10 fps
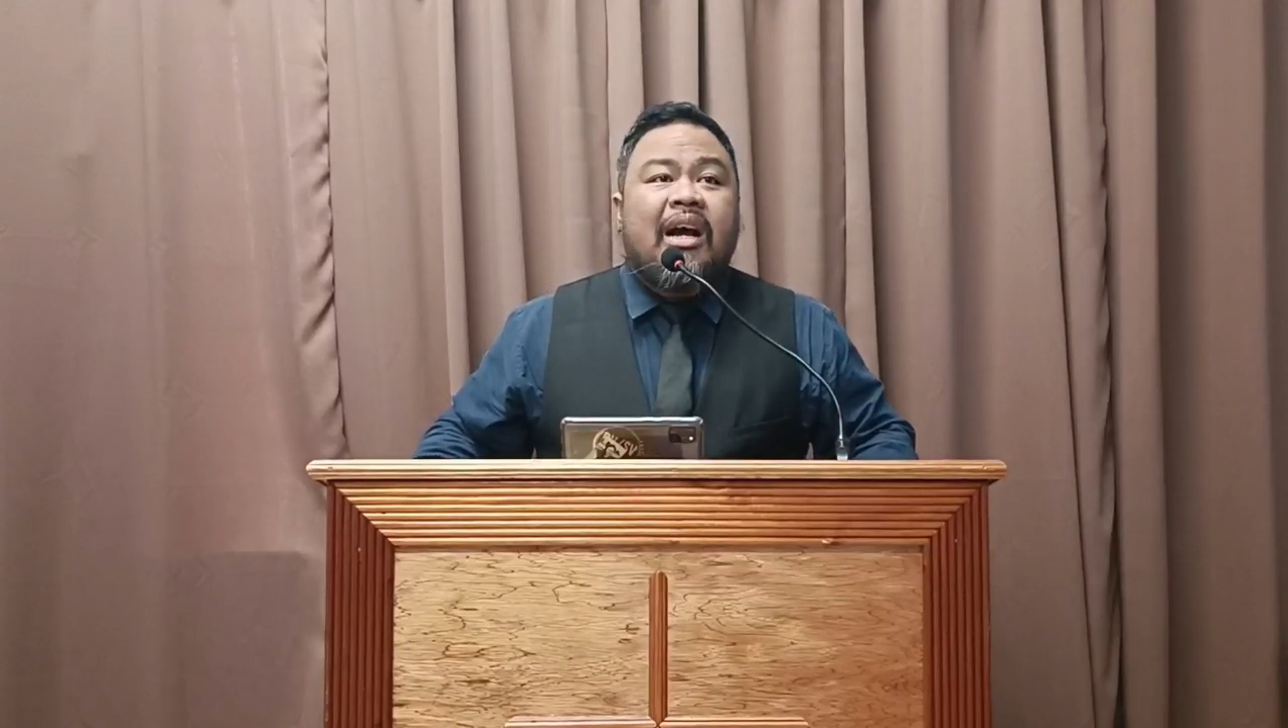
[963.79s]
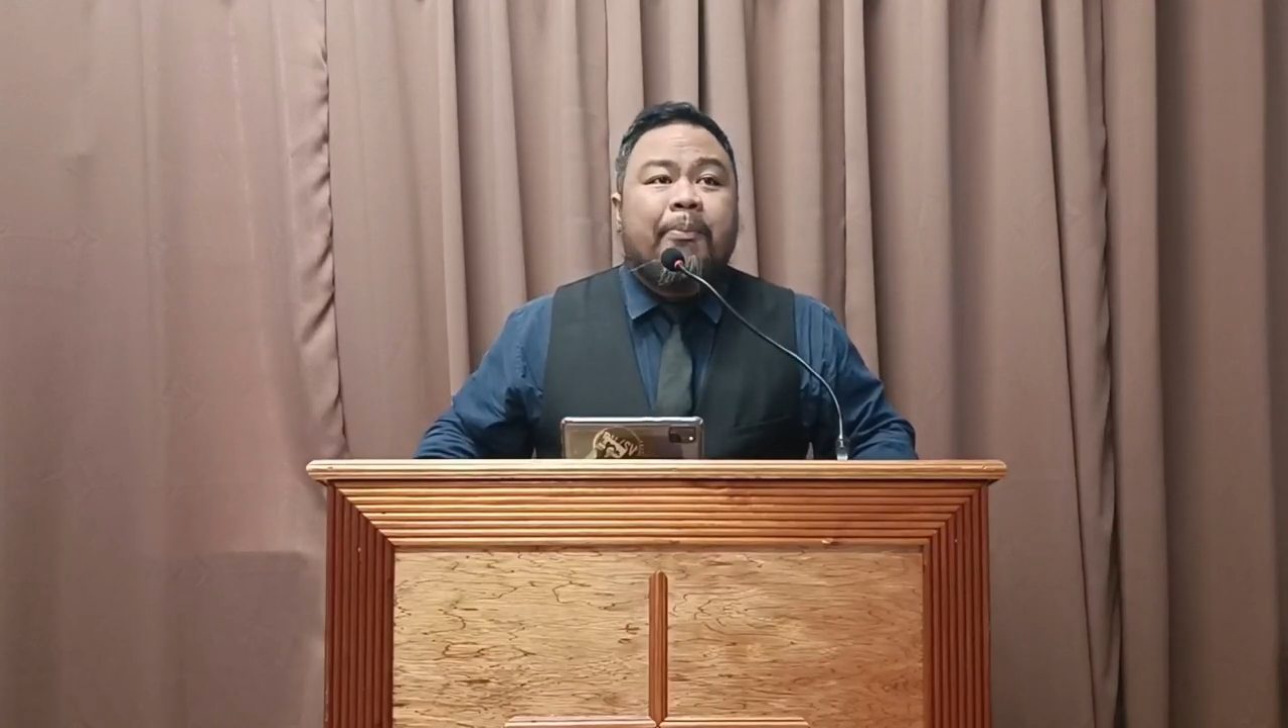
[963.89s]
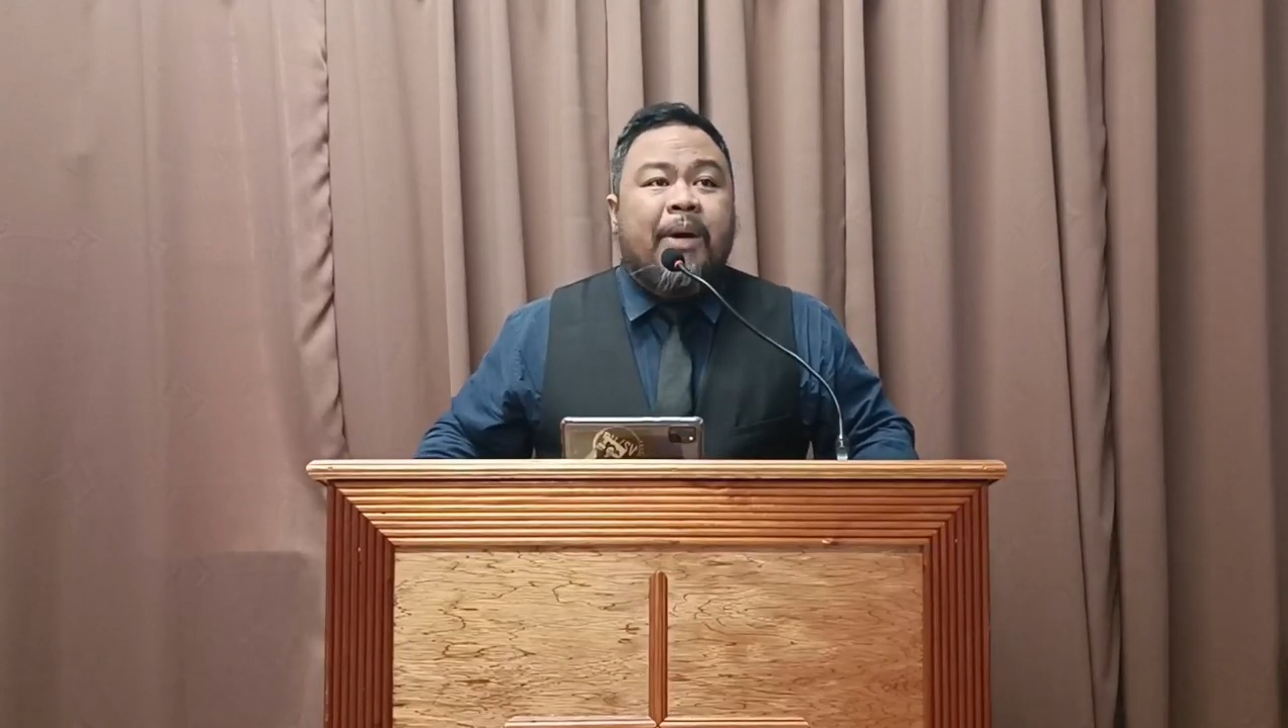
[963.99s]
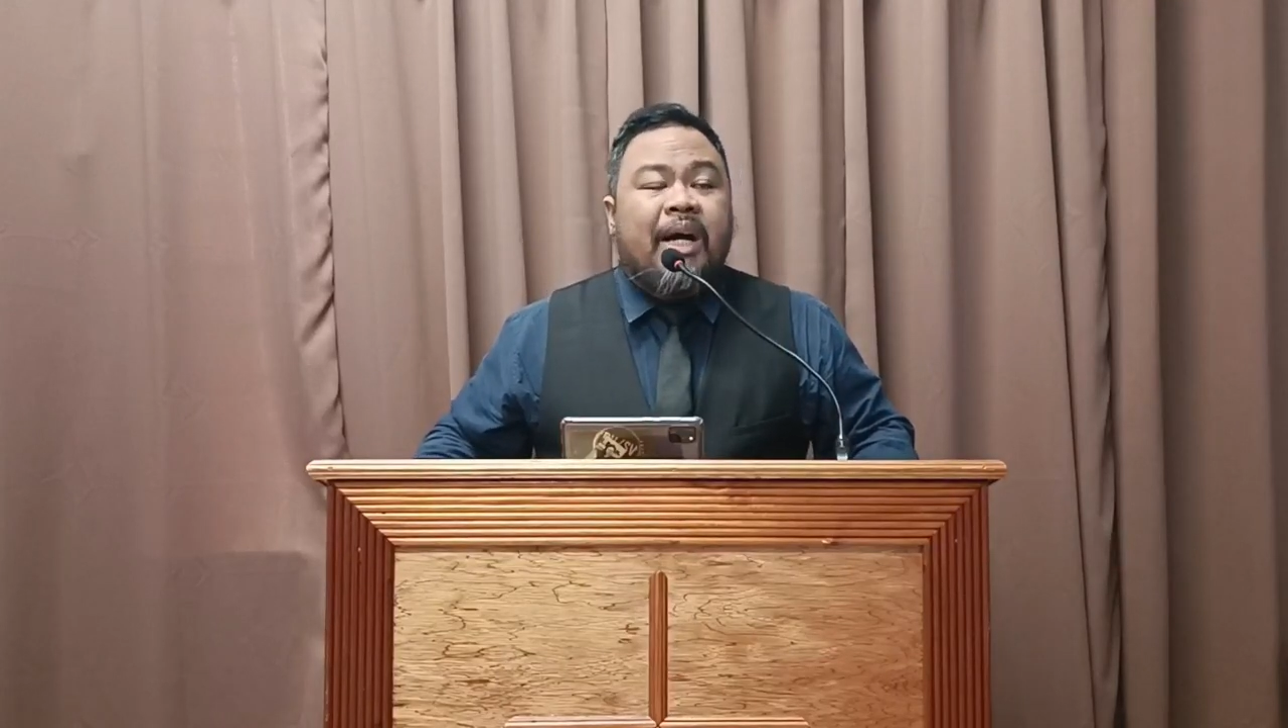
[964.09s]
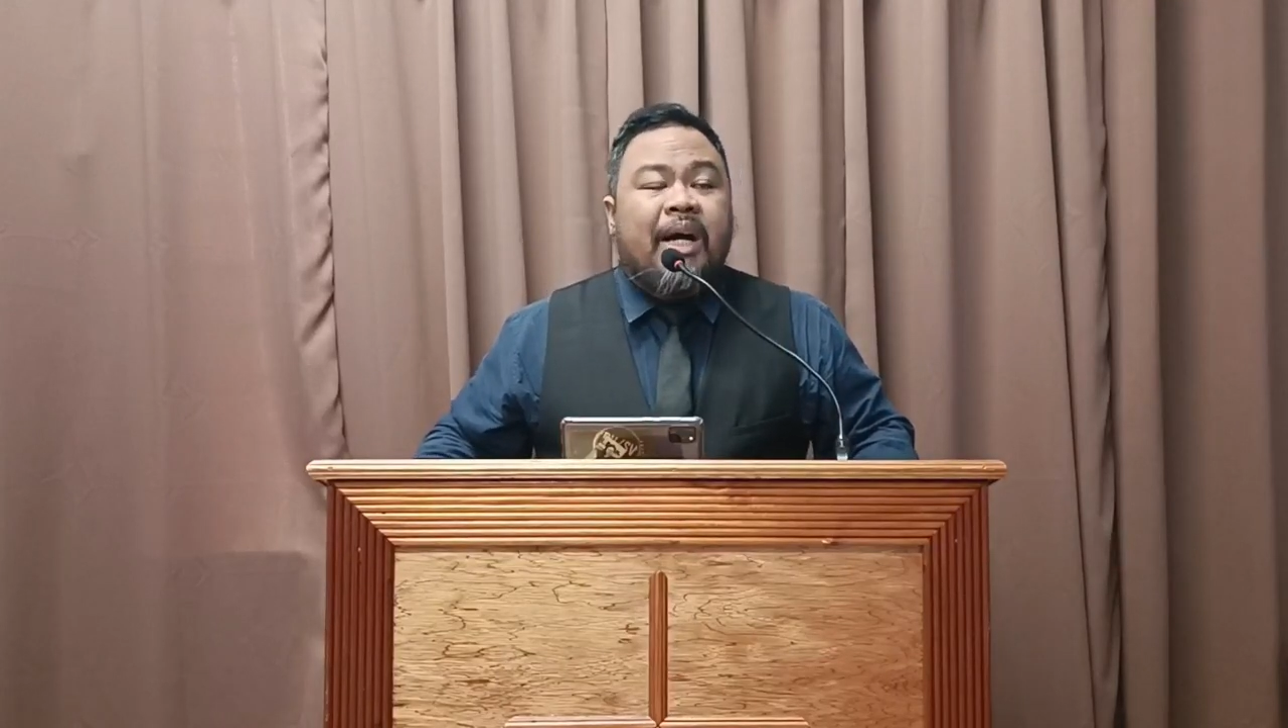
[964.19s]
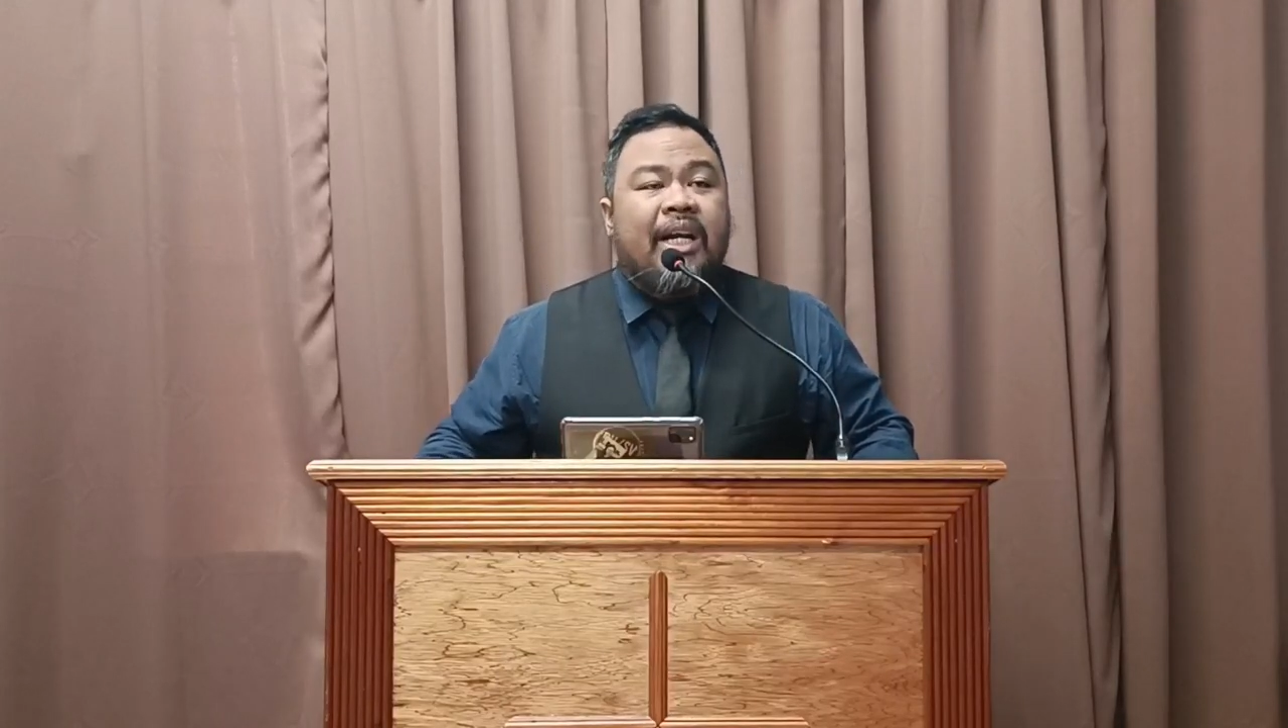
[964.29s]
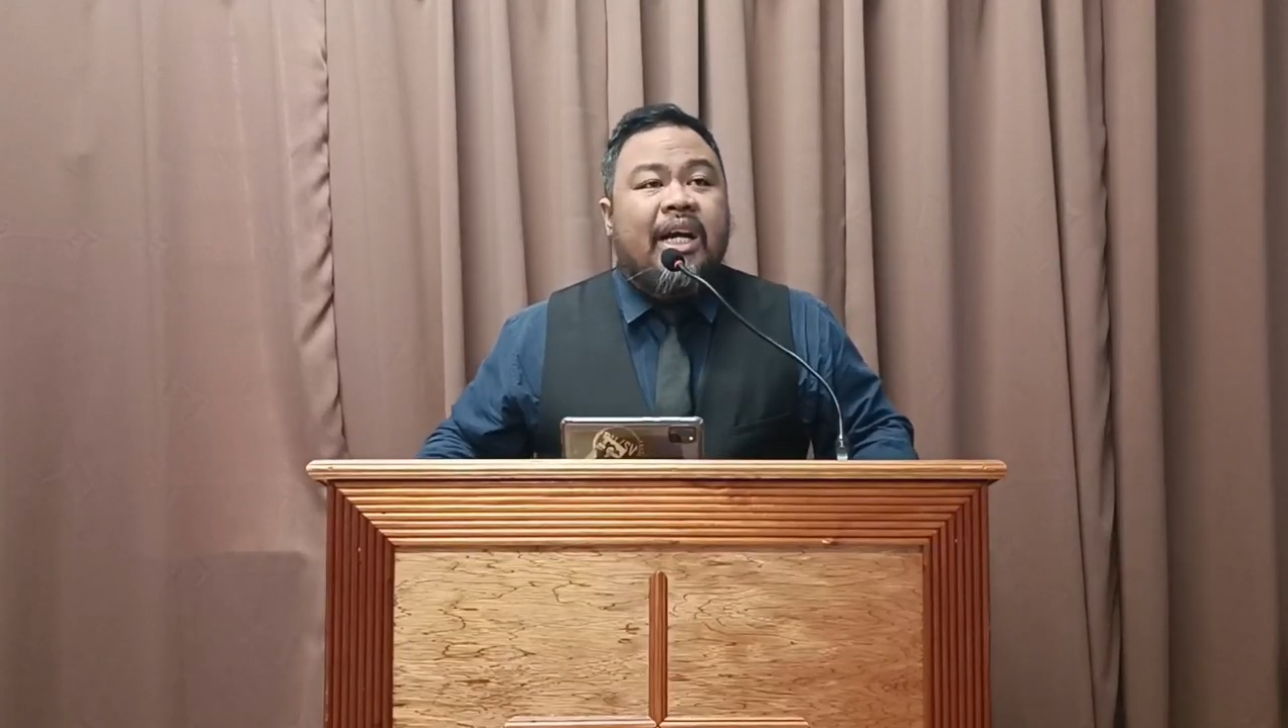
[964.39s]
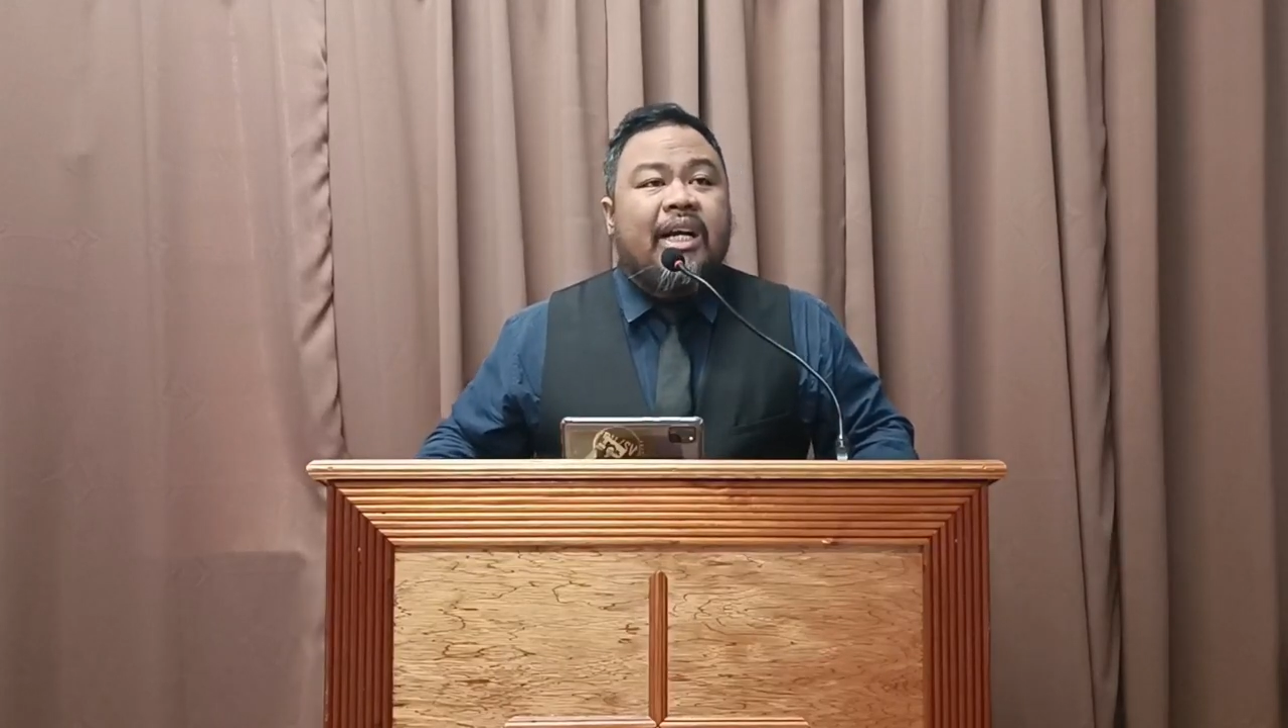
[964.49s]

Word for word: ni Kristo?